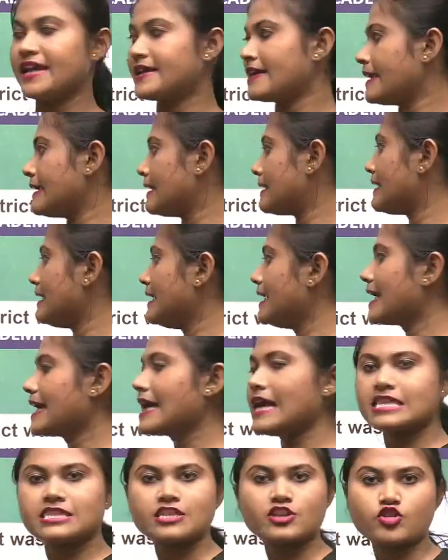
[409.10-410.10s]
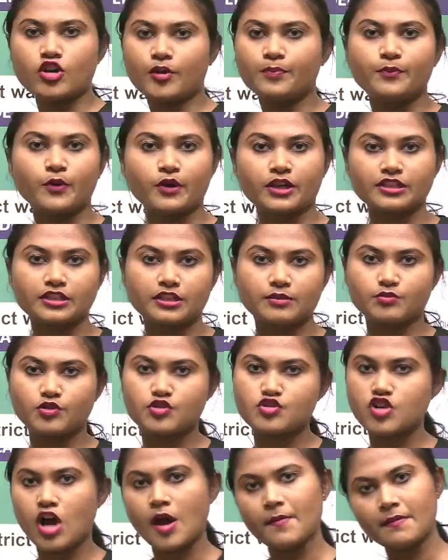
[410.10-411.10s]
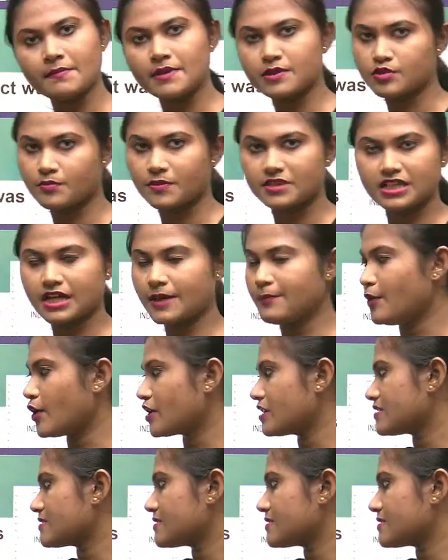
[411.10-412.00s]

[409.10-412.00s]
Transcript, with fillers: এখানে কি লেখা আছে সব পরে দেখবো সব আমি তোমাদেরকে পরে